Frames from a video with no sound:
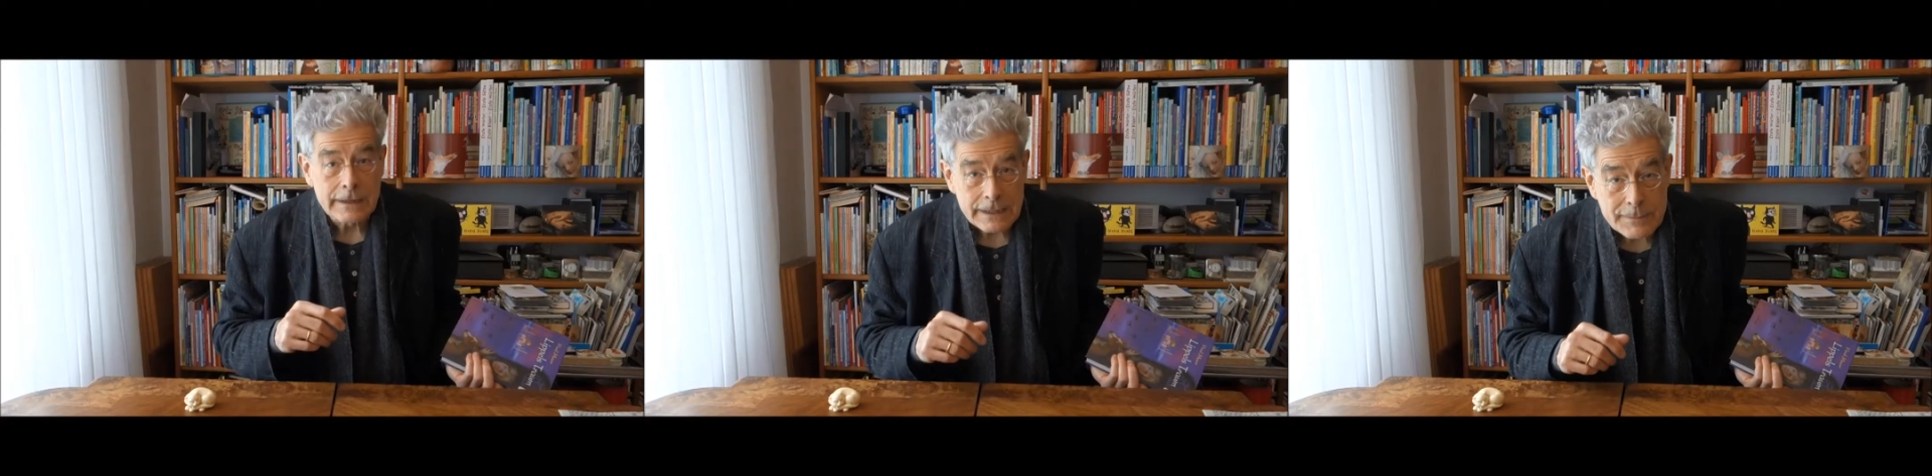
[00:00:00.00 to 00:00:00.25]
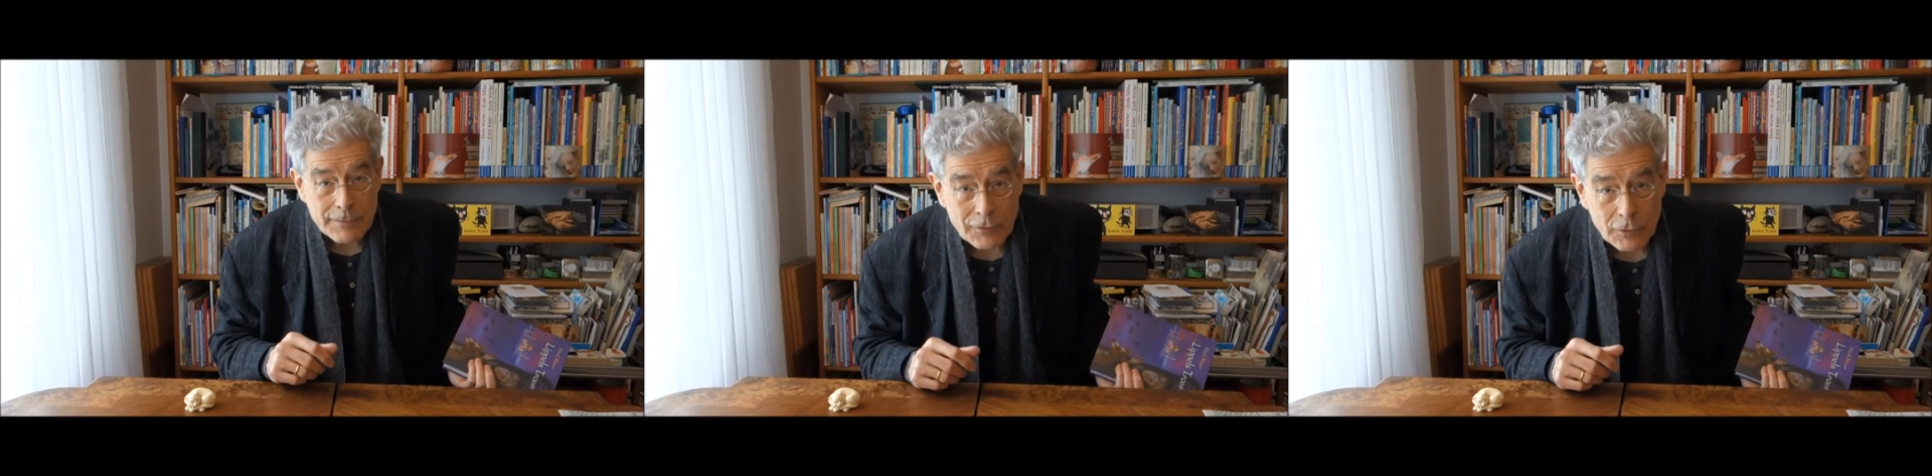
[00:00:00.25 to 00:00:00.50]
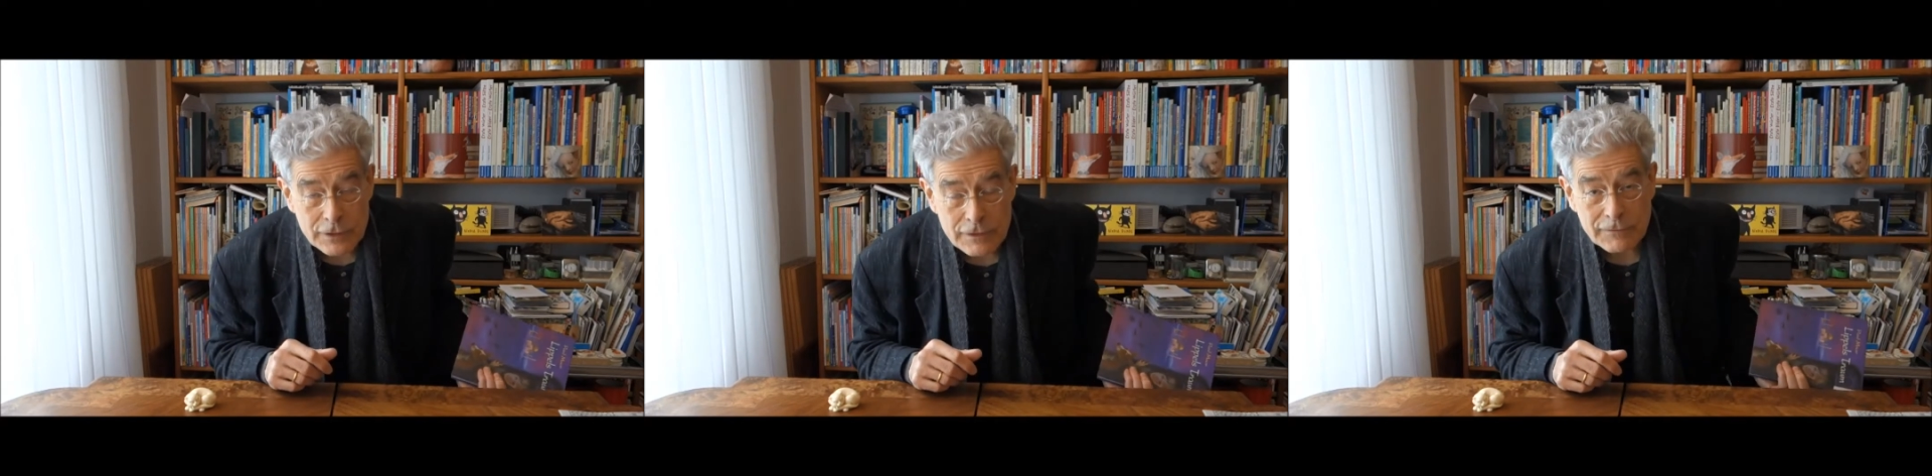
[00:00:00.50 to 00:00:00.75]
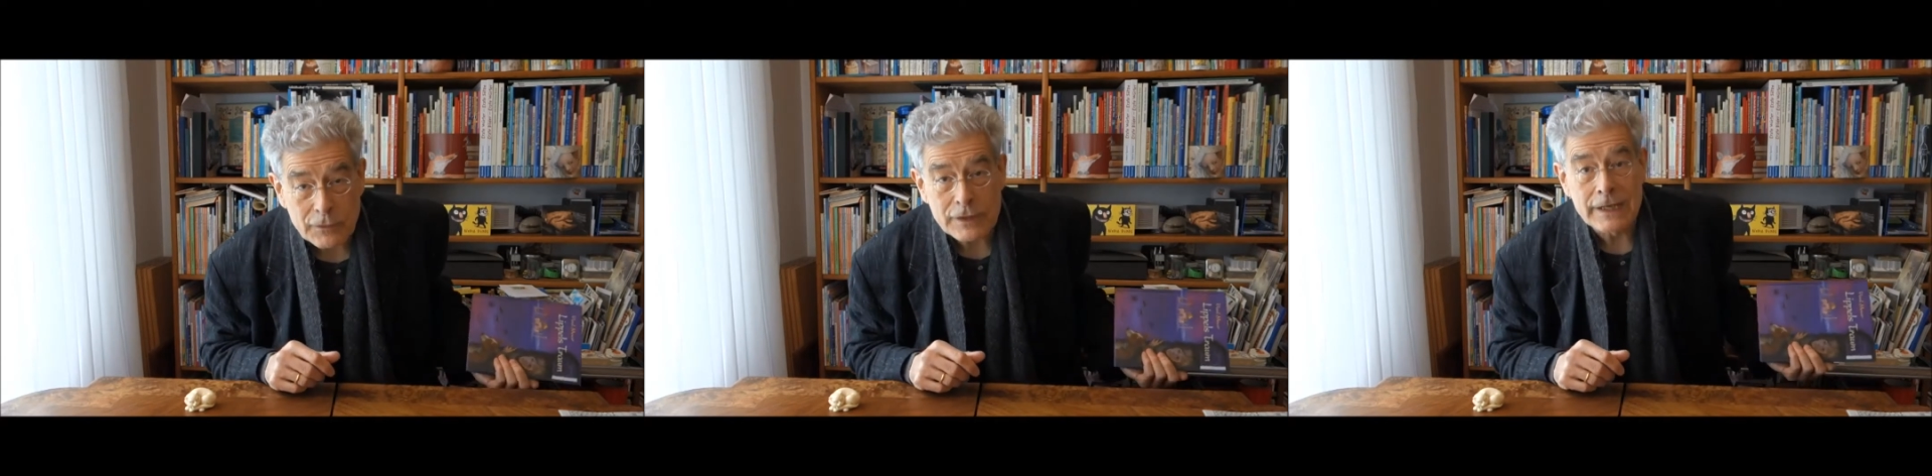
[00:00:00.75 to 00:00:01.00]
Liebe
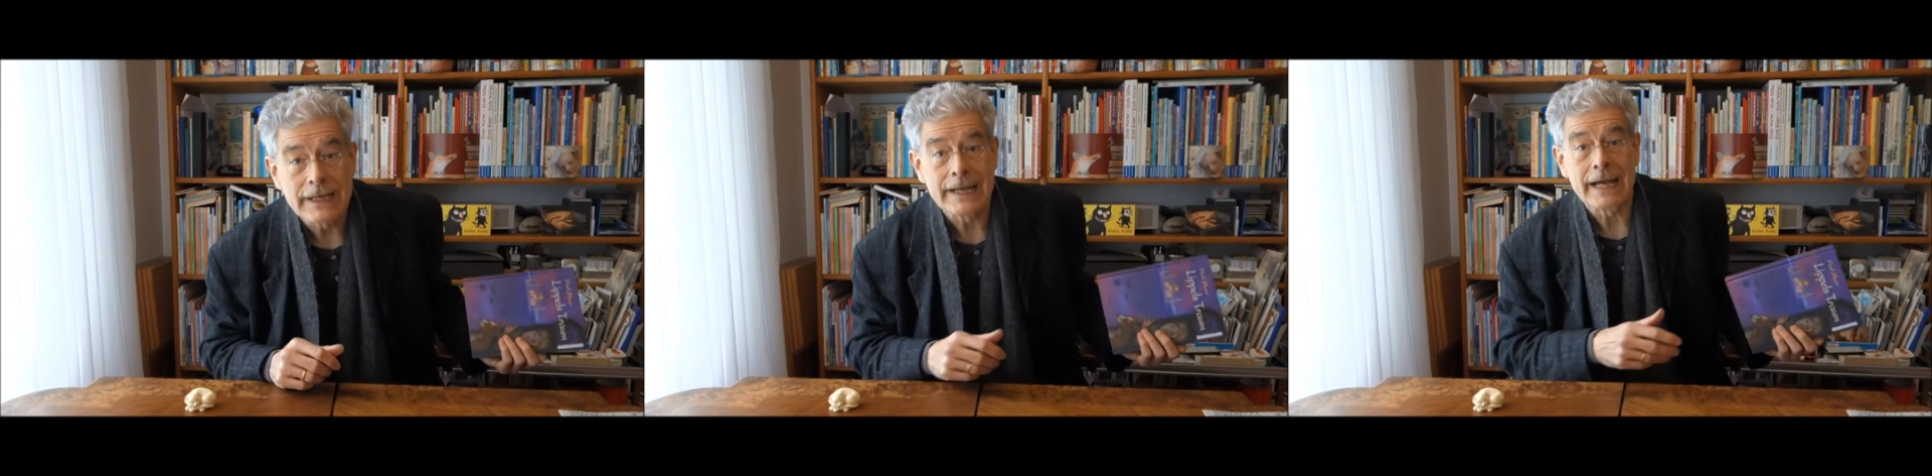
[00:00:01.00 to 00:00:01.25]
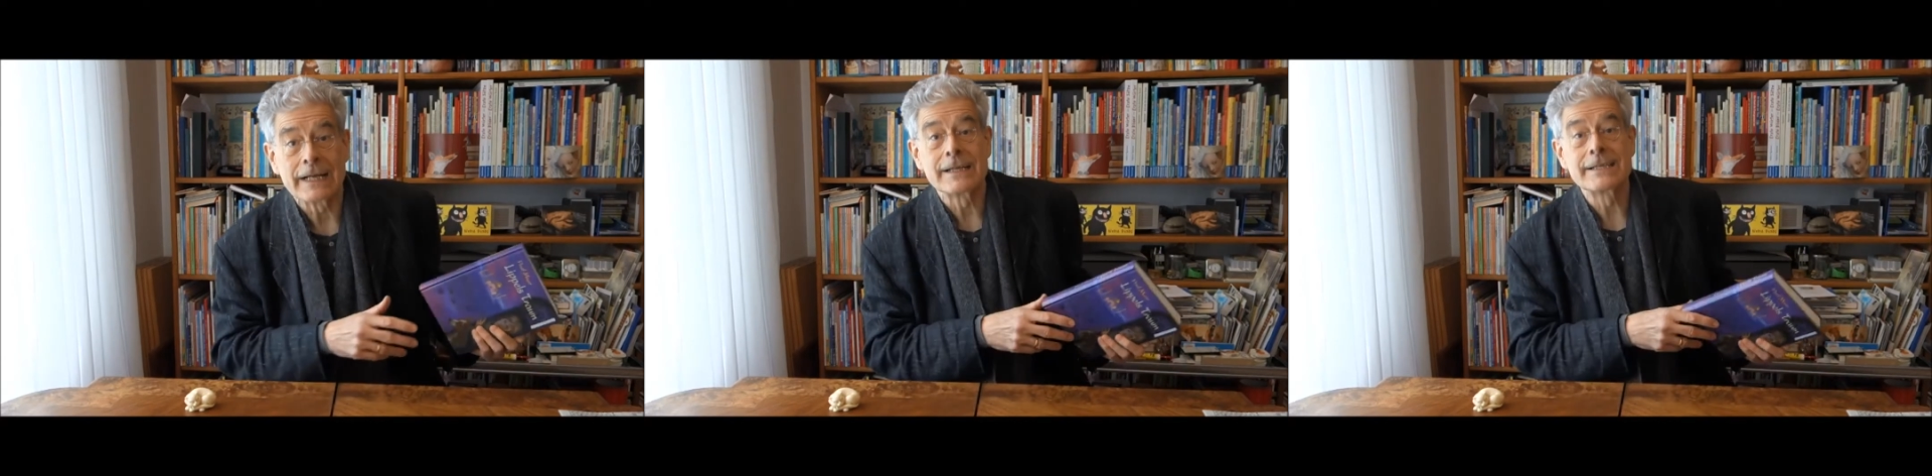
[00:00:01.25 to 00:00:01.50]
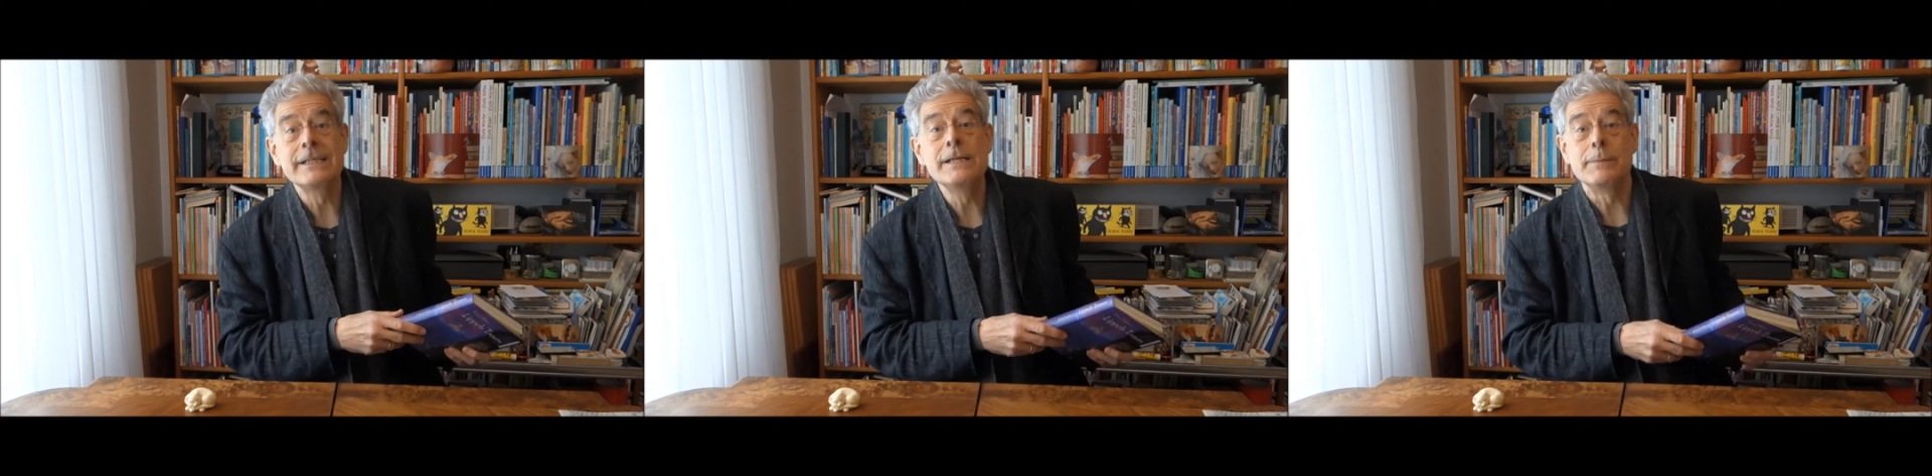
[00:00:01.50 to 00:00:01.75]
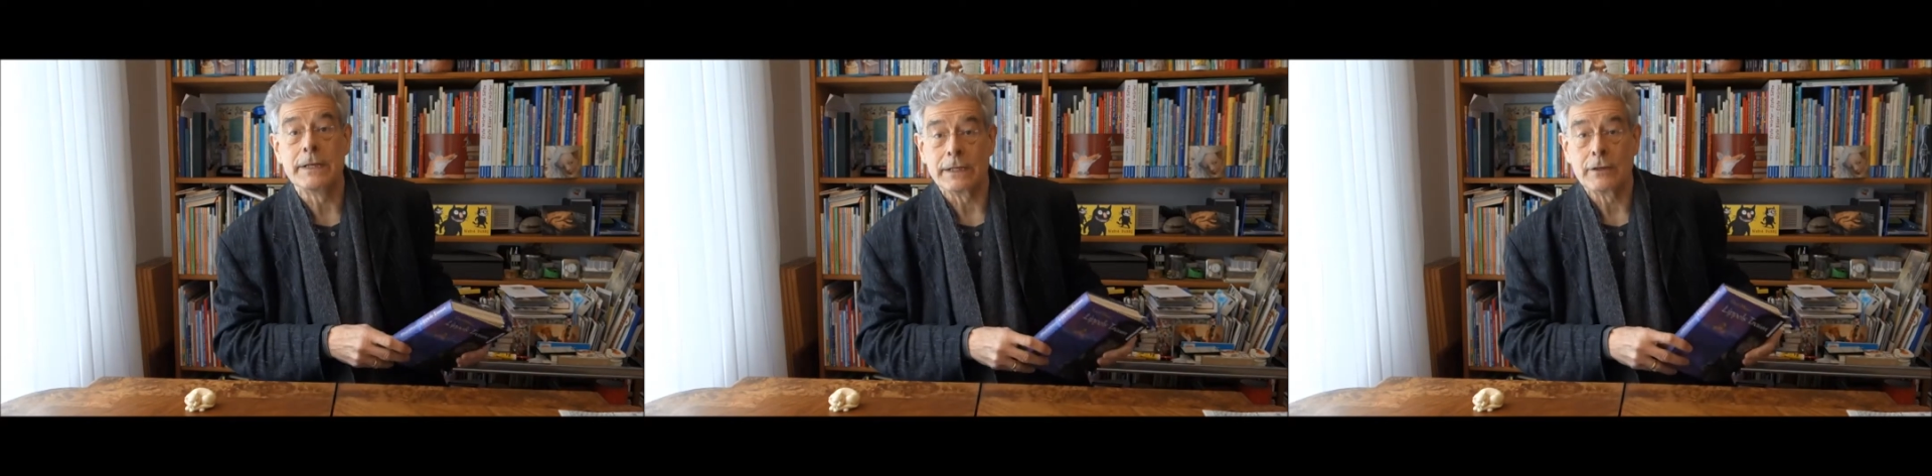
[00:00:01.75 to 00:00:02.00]
Freunde von Lerners
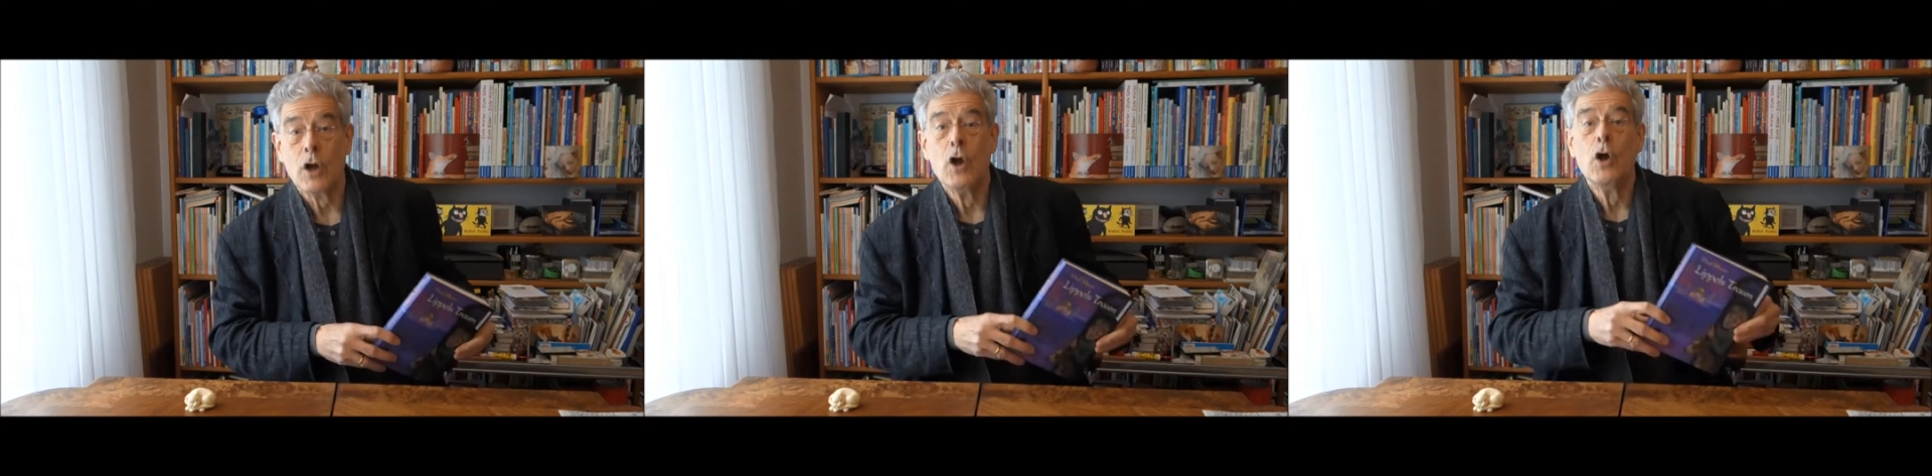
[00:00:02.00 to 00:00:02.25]
Liebling,